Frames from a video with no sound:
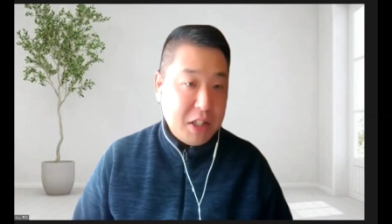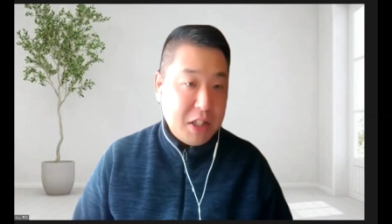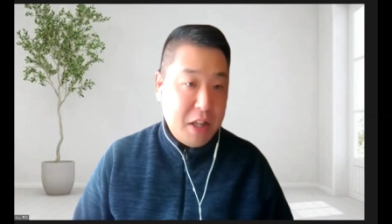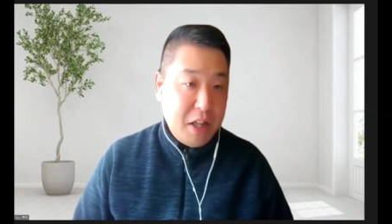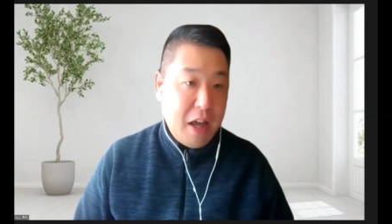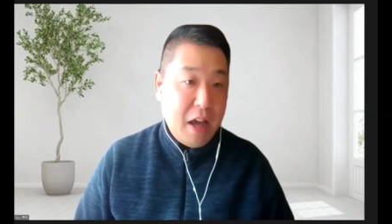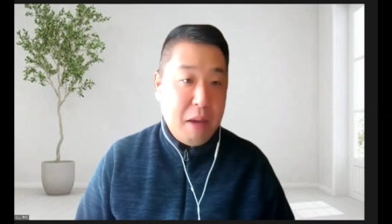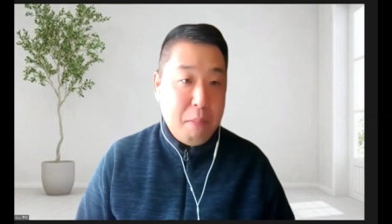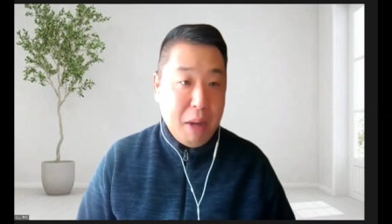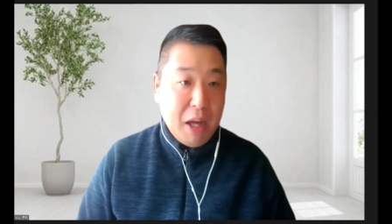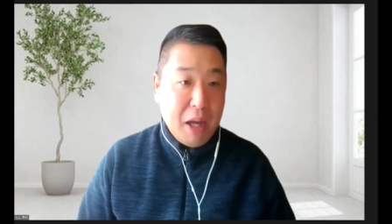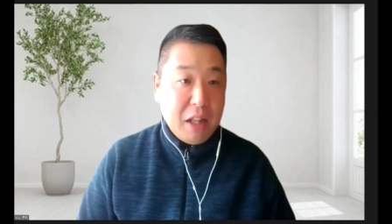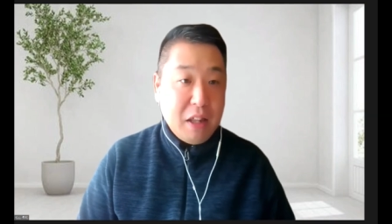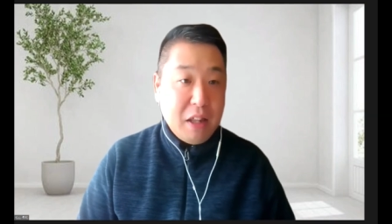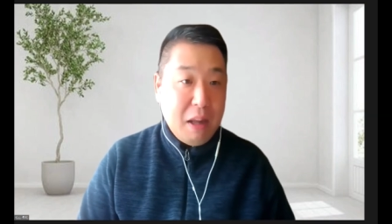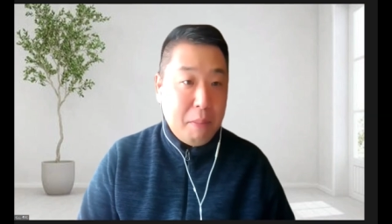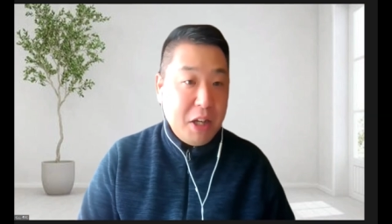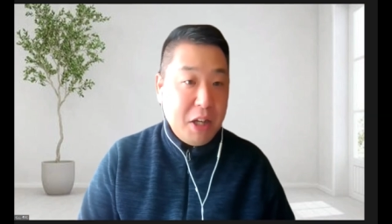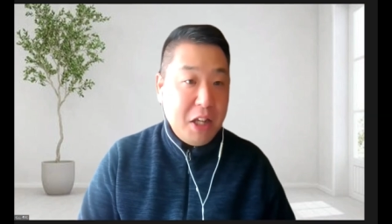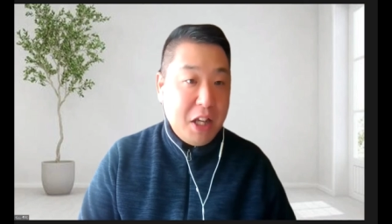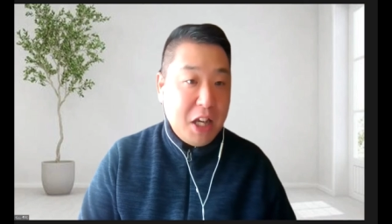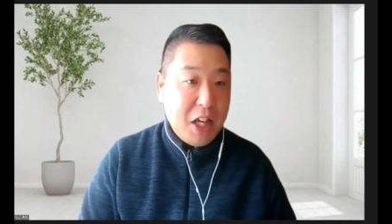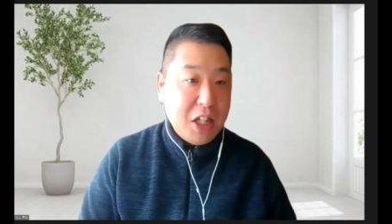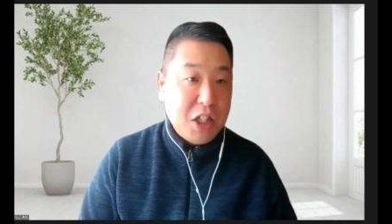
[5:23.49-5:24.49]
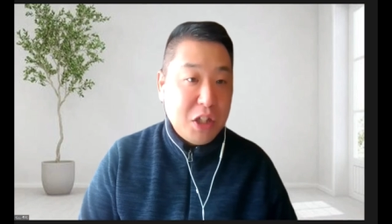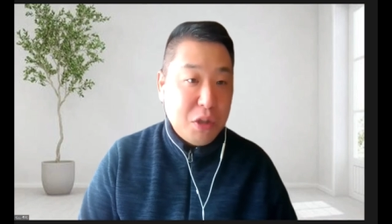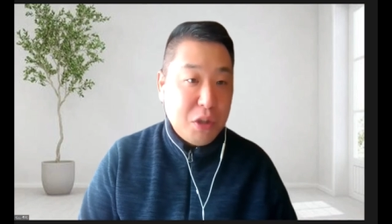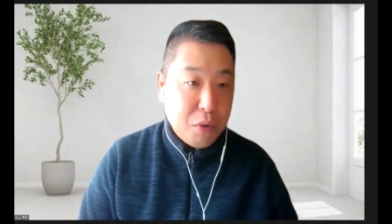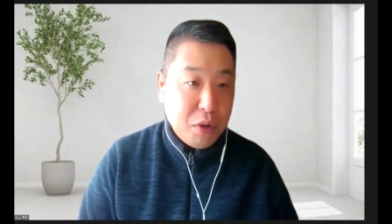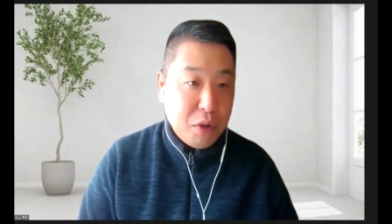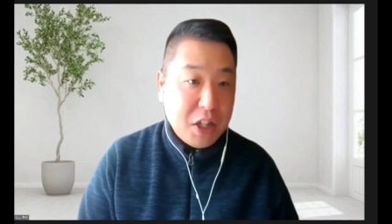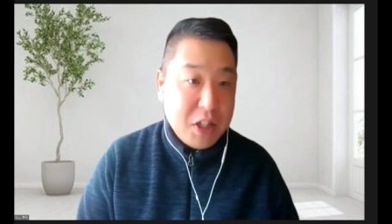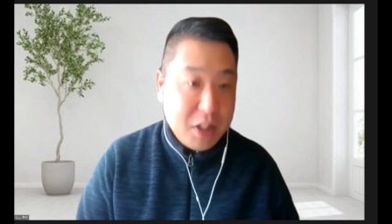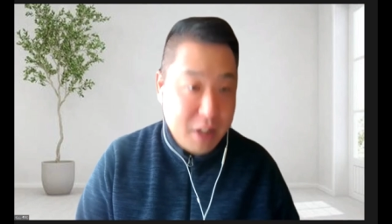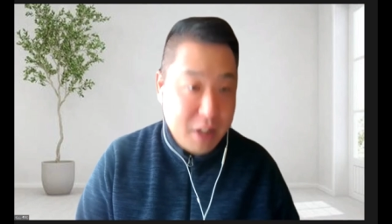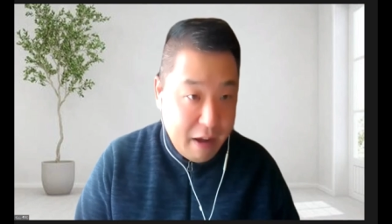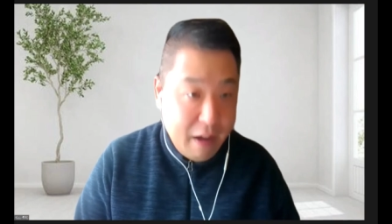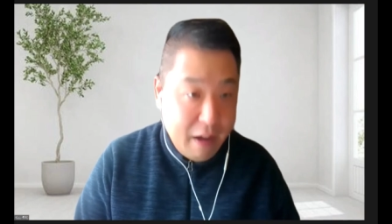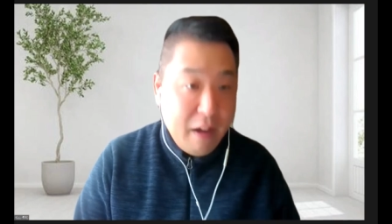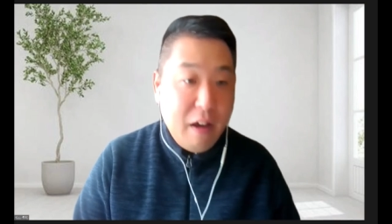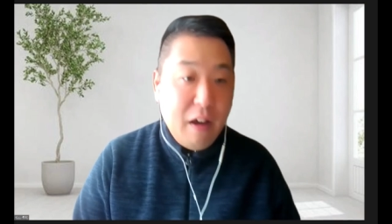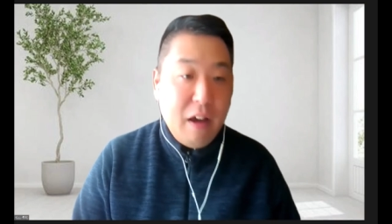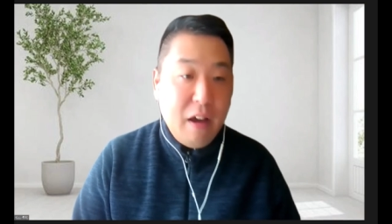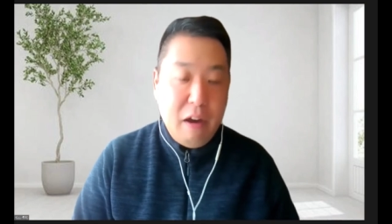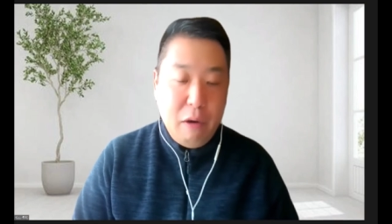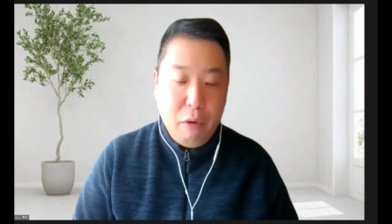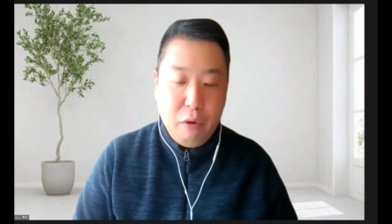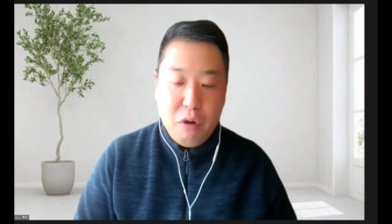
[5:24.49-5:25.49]
で、まあ、たまにゲストをですね、
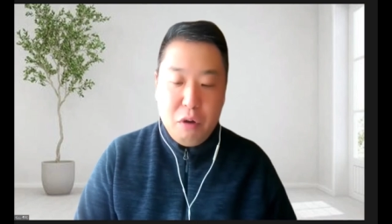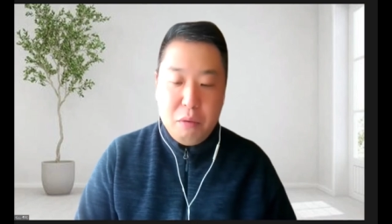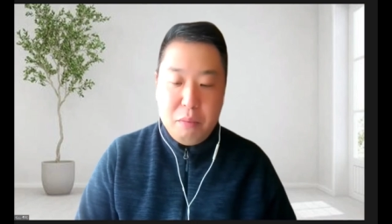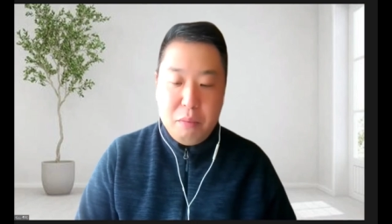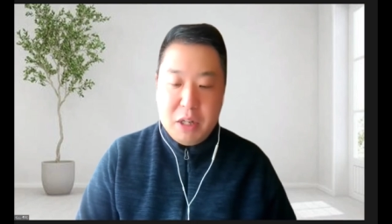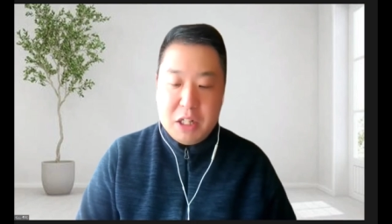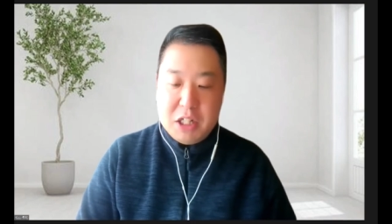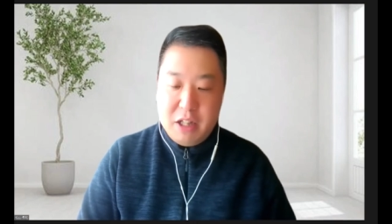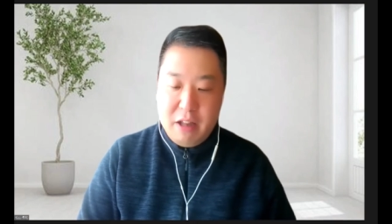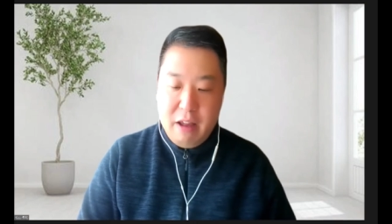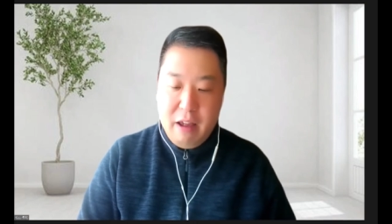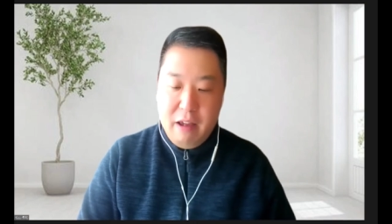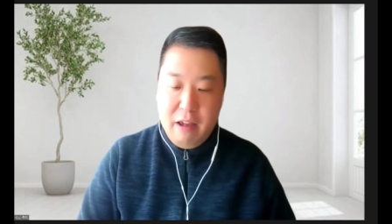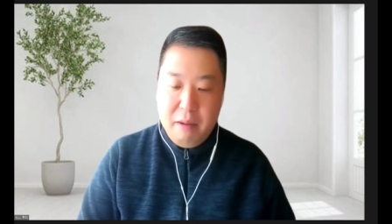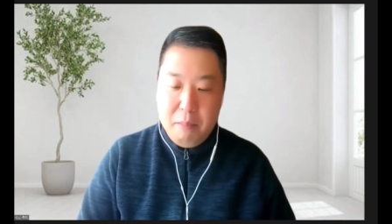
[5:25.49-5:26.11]
お呼びして、